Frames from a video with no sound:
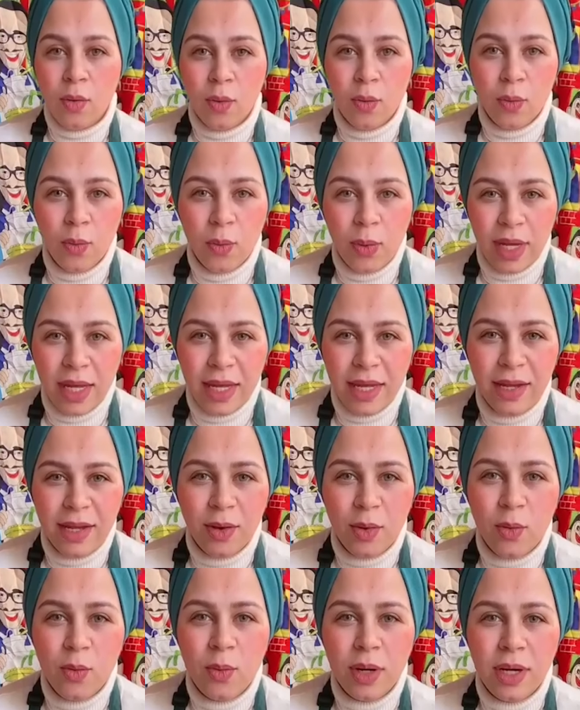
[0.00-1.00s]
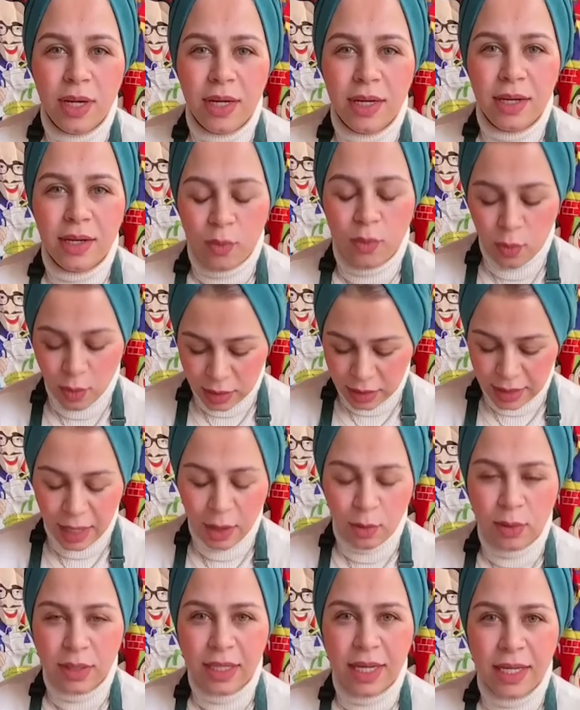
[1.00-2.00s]
وايه و...
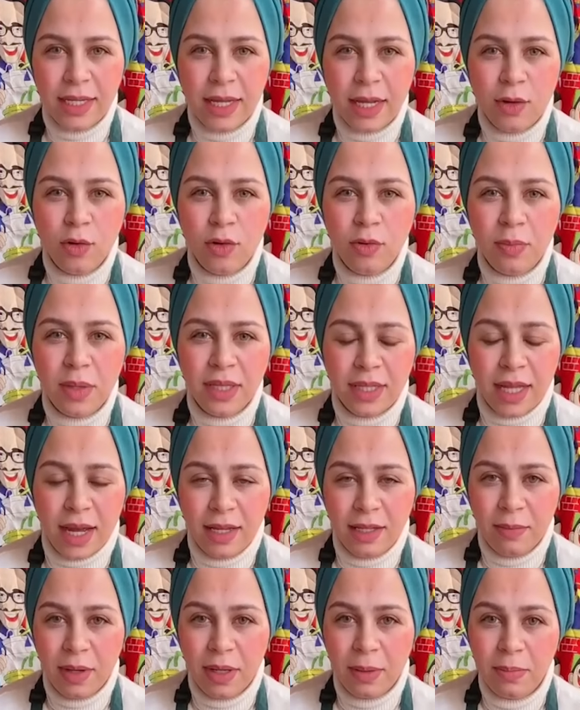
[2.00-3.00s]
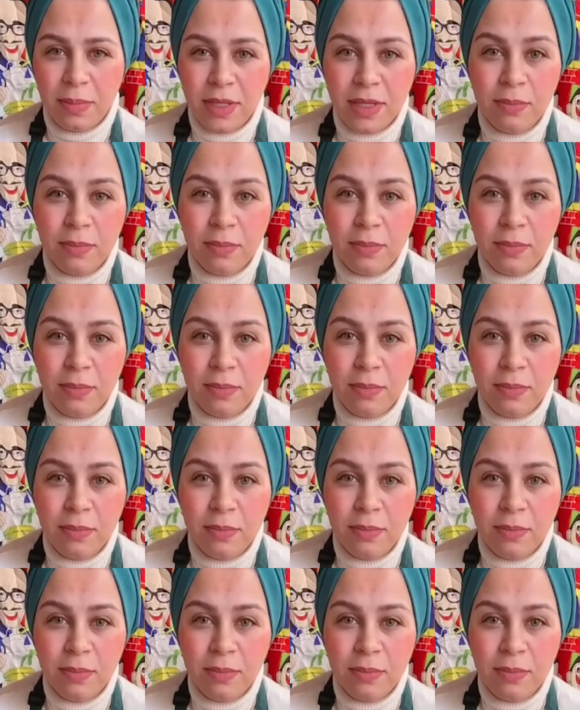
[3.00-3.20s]
وتاخد كده لون من تحت ما, ن...